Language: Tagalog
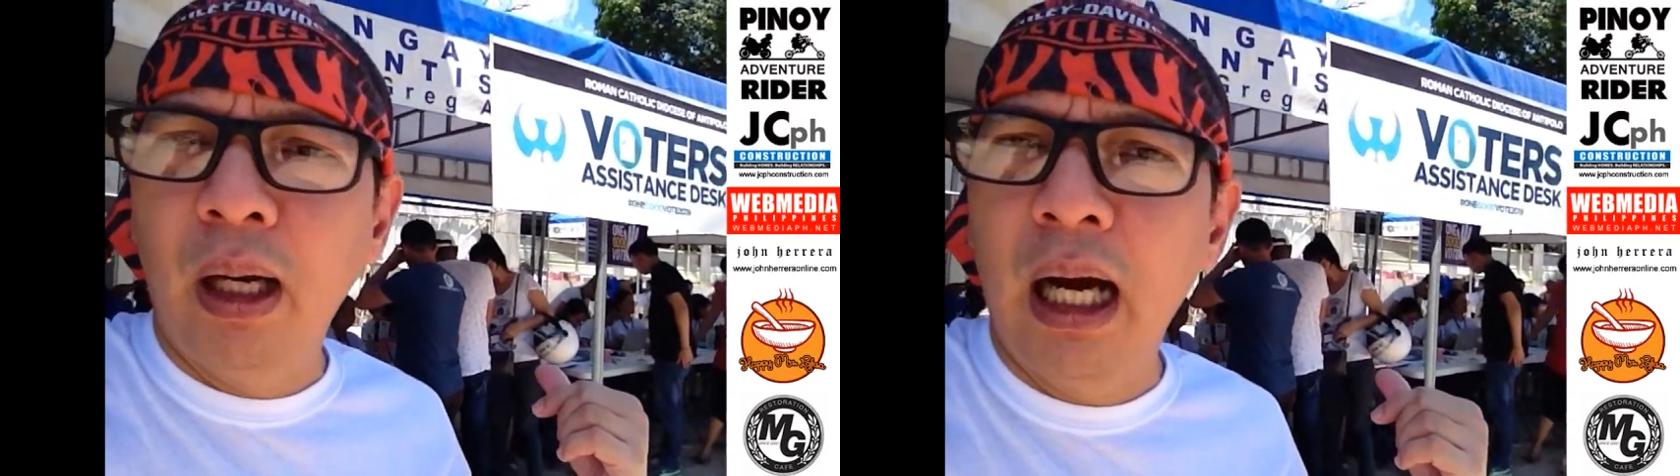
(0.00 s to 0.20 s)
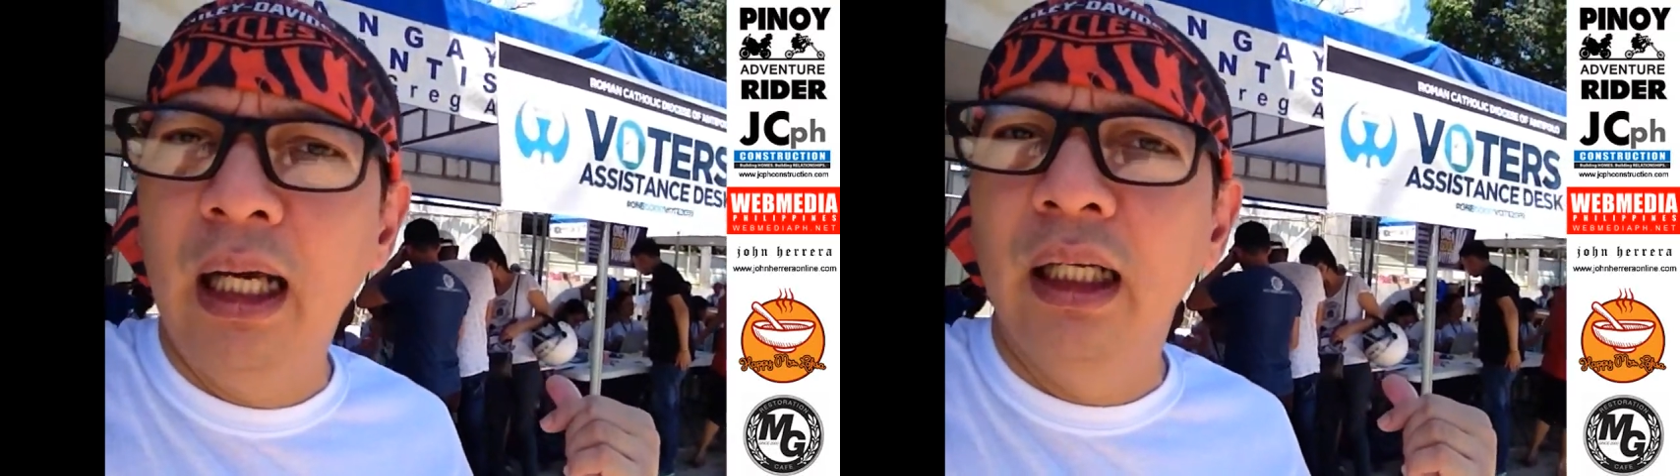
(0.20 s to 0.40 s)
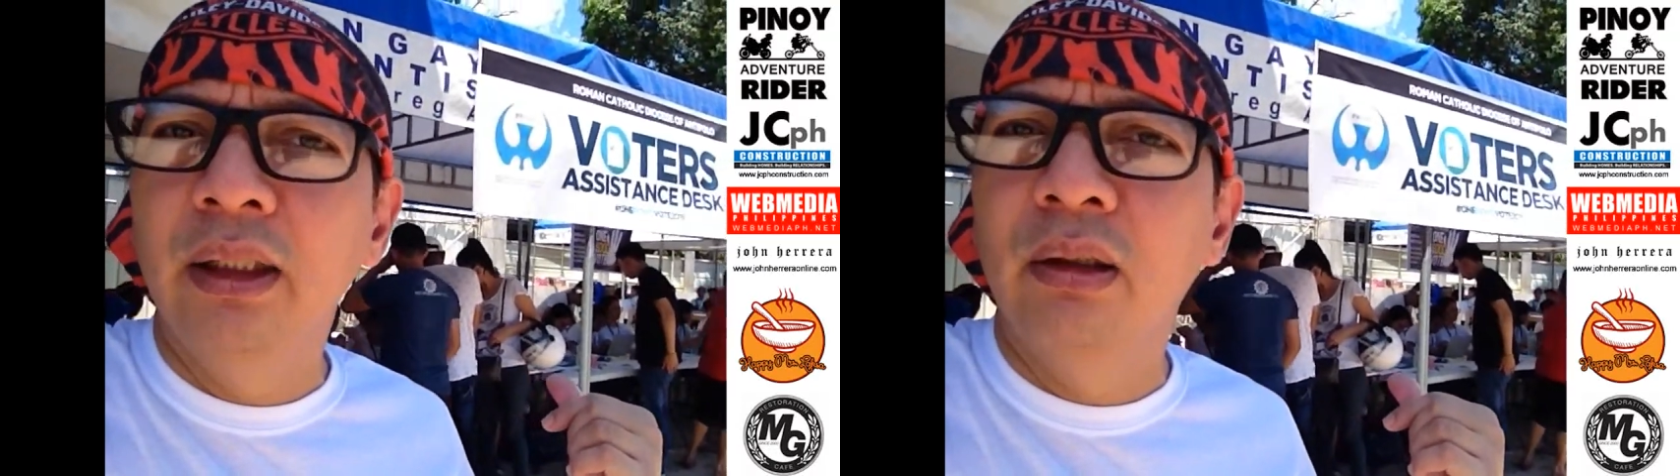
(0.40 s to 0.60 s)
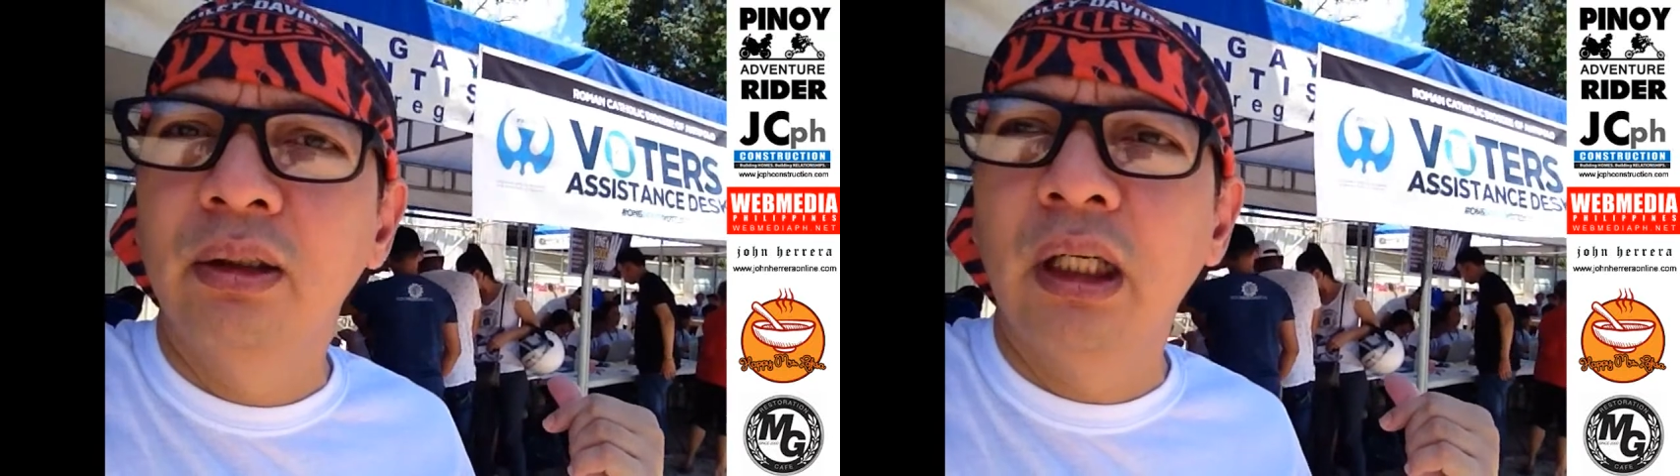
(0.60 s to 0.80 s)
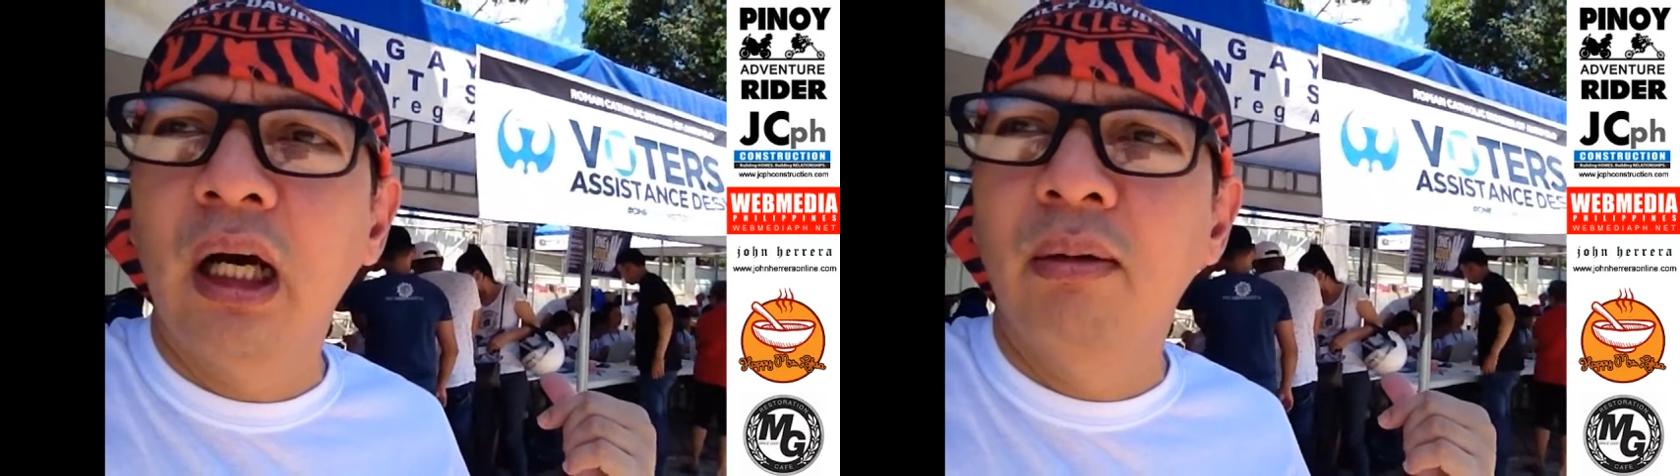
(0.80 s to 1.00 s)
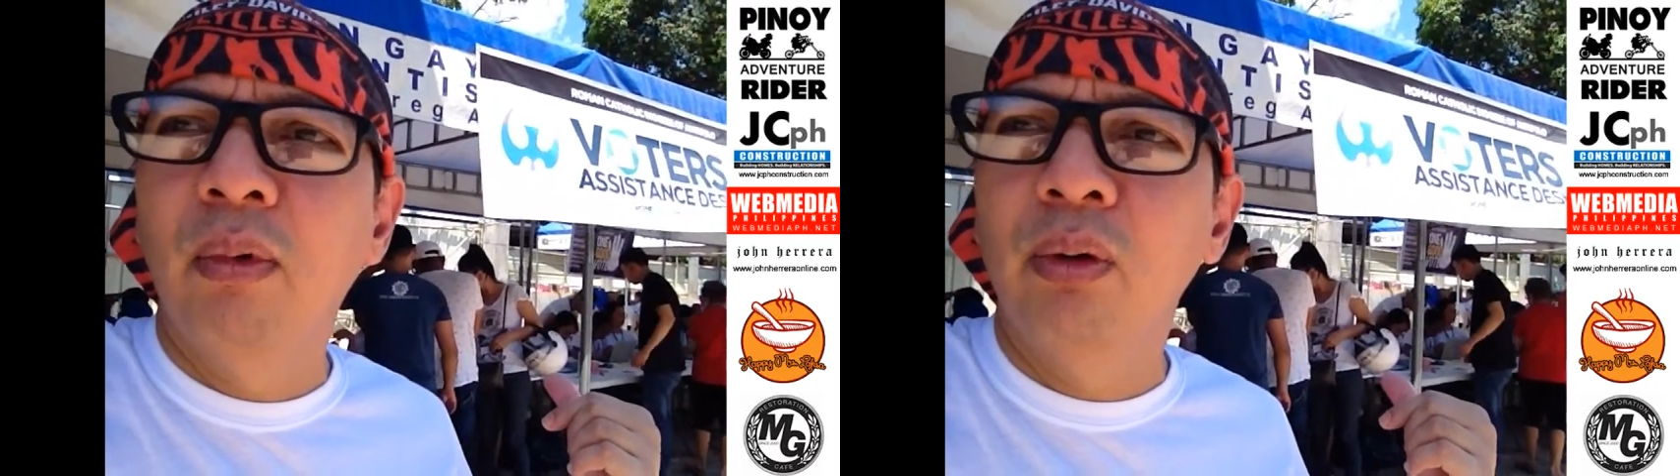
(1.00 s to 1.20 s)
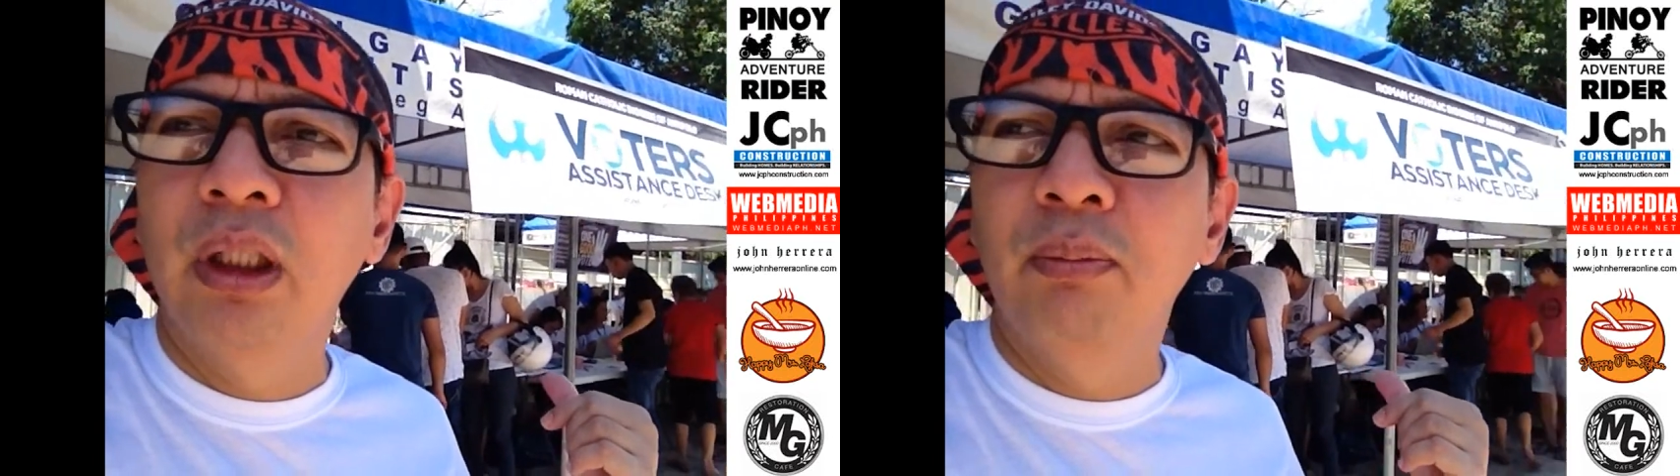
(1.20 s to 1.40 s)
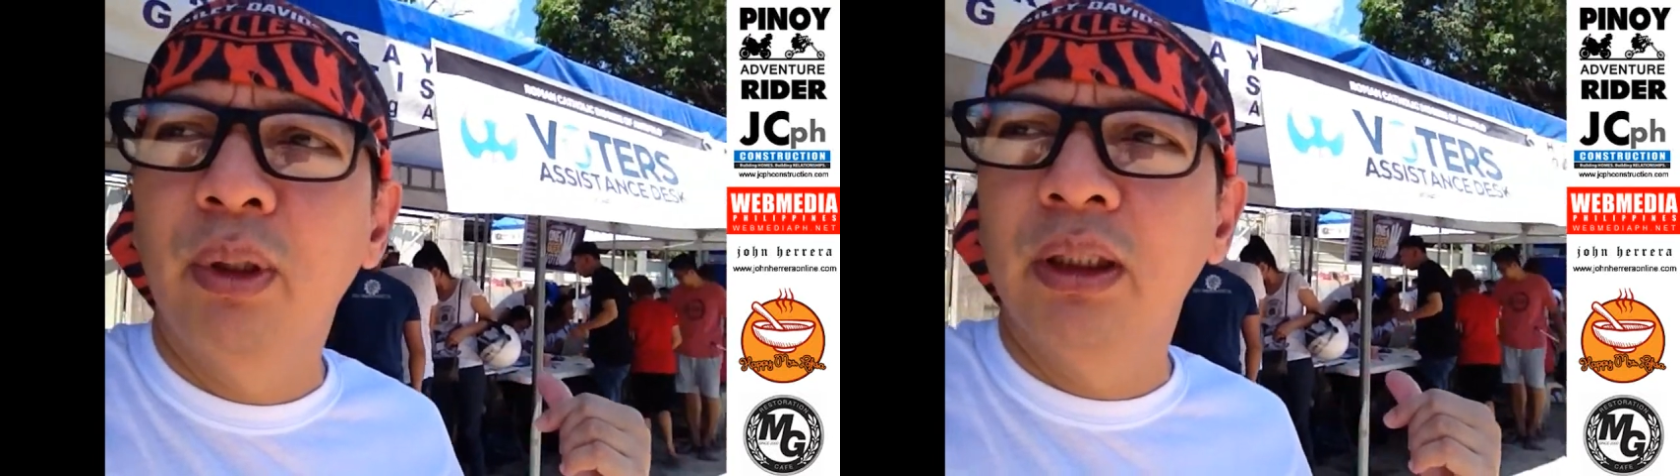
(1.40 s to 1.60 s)
pangalan nyo, tsaka
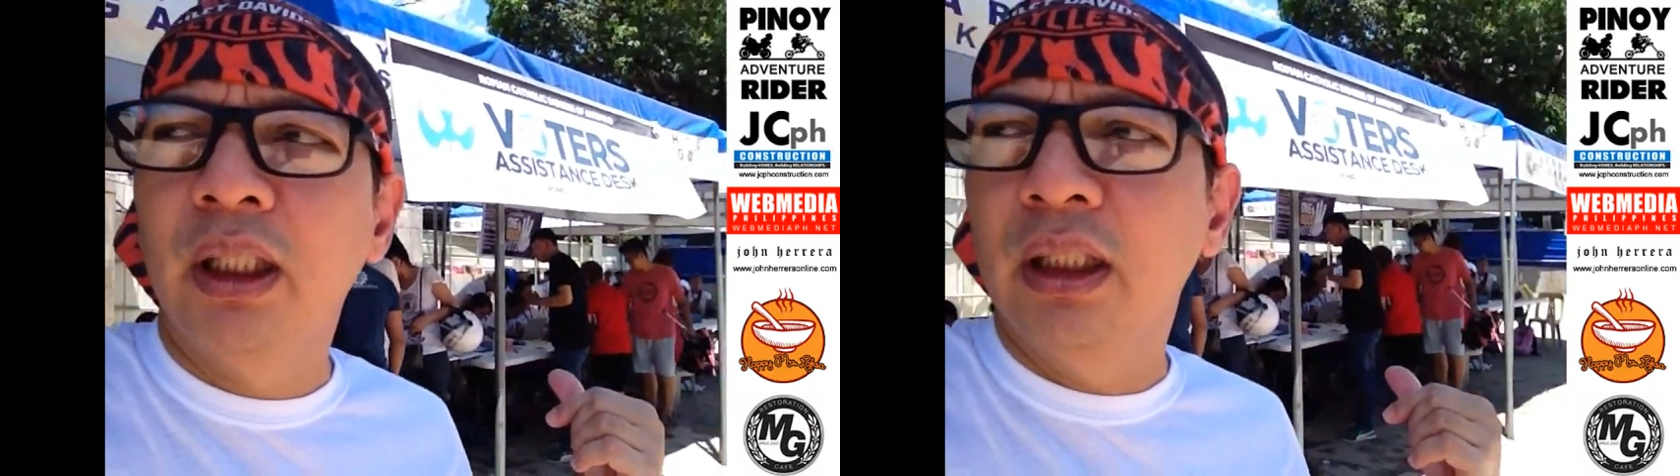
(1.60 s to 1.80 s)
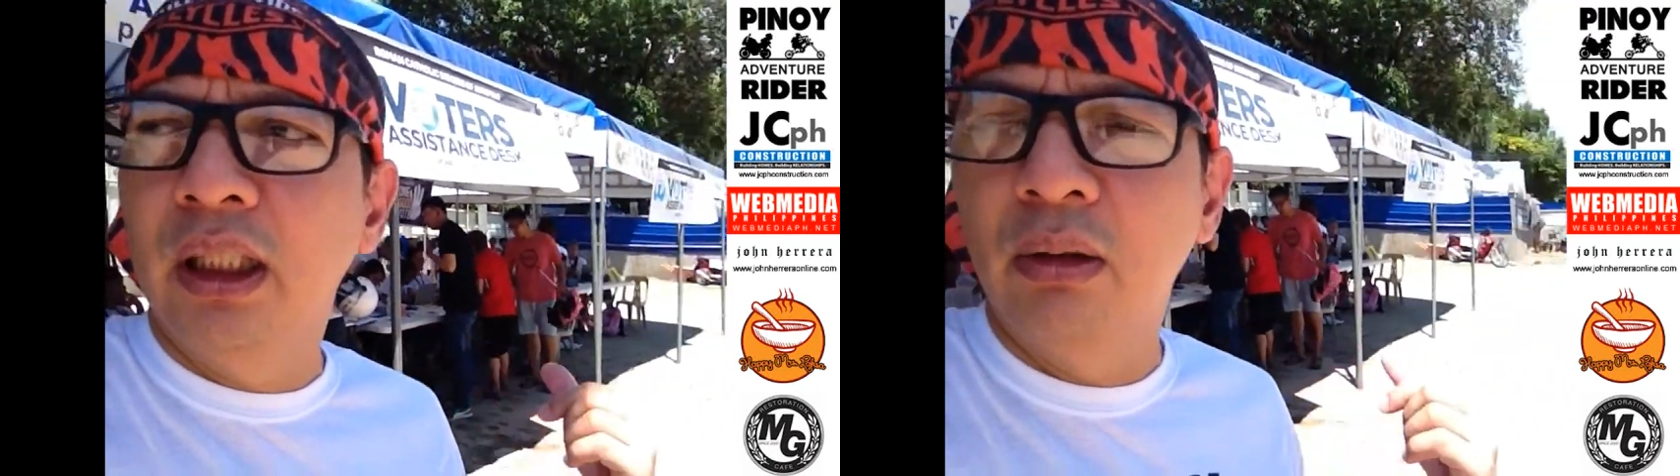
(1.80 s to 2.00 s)
voting precinct,